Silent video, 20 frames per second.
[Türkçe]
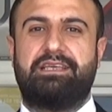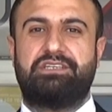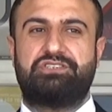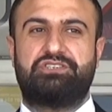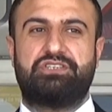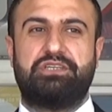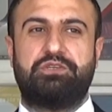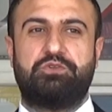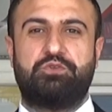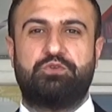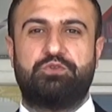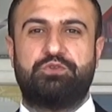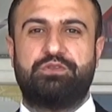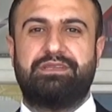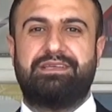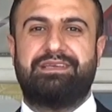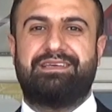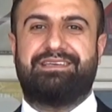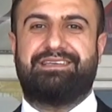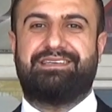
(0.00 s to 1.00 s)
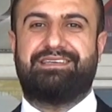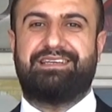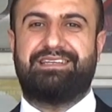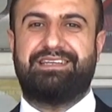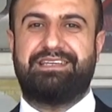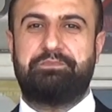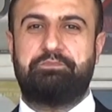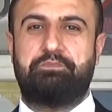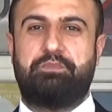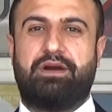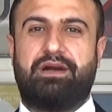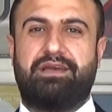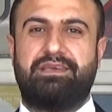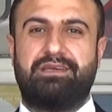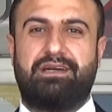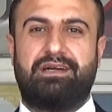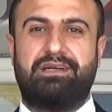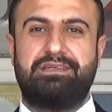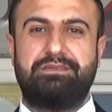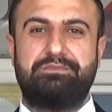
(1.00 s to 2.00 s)
geçen gün gerek
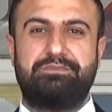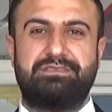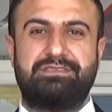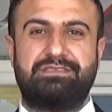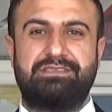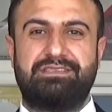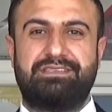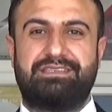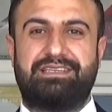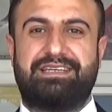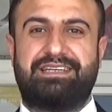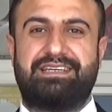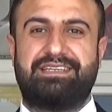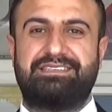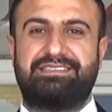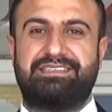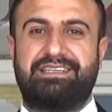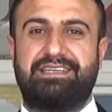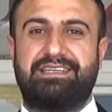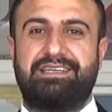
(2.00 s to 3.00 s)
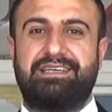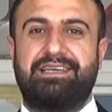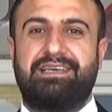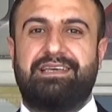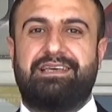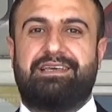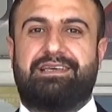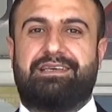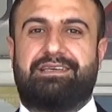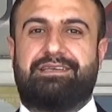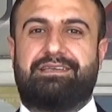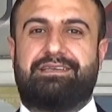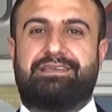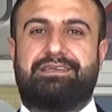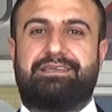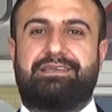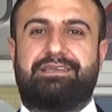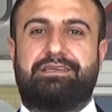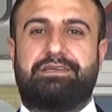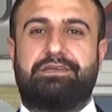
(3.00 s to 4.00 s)
bayi ağımızı gerekse
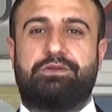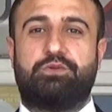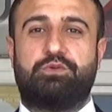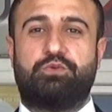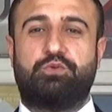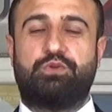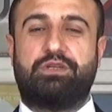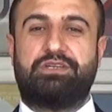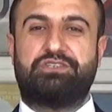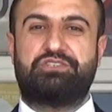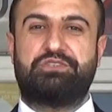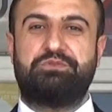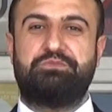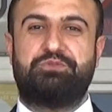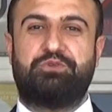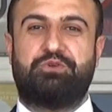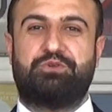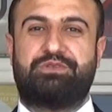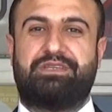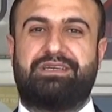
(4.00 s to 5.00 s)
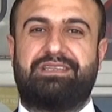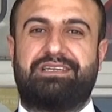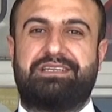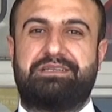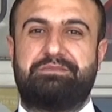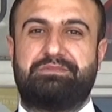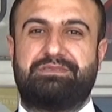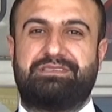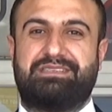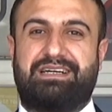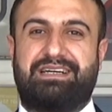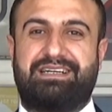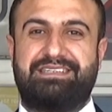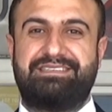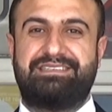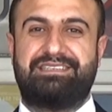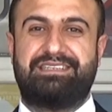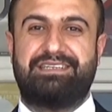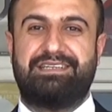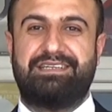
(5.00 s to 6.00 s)
e, ulaşım noktalarımızı
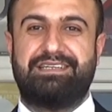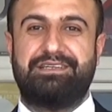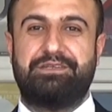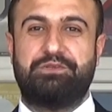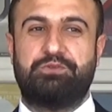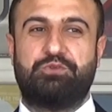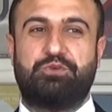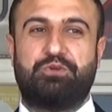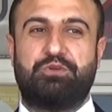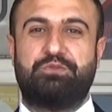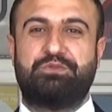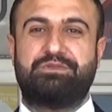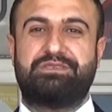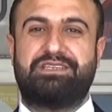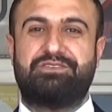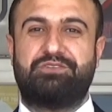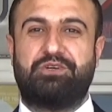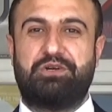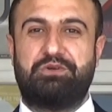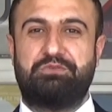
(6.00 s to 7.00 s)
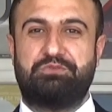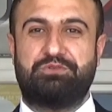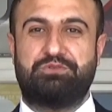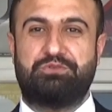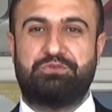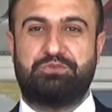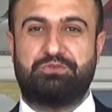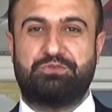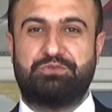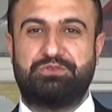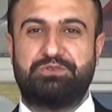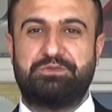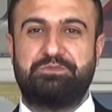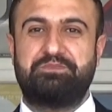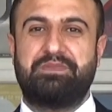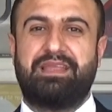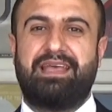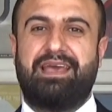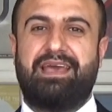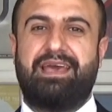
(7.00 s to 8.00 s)
artırarak yolumuza devam ediyoruz.
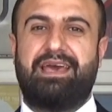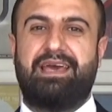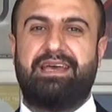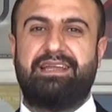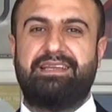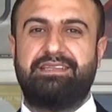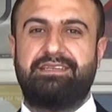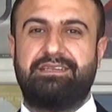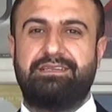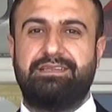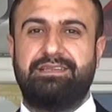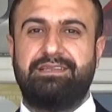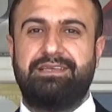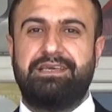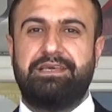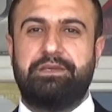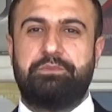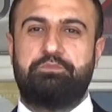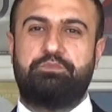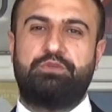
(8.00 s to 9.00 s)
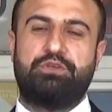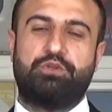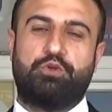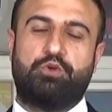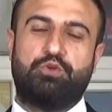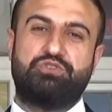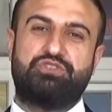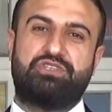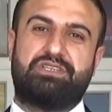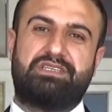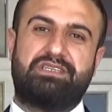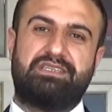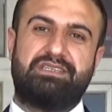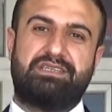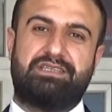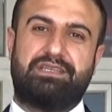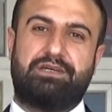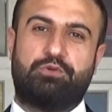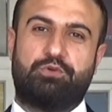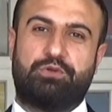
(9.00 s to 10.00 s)
Her yıl bir önceki
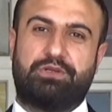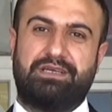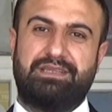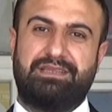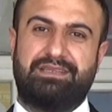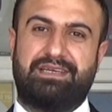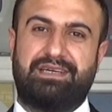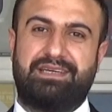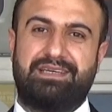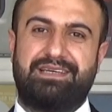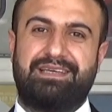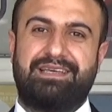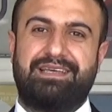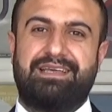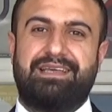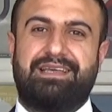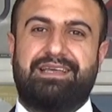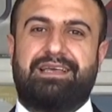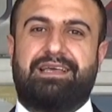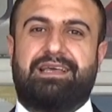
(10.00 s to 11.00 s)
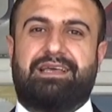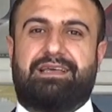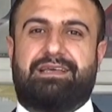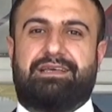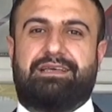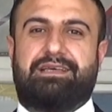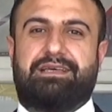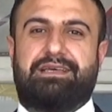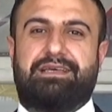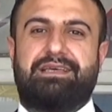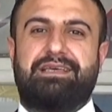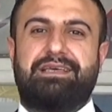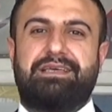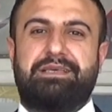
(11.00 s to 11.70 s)
yıla oranla e,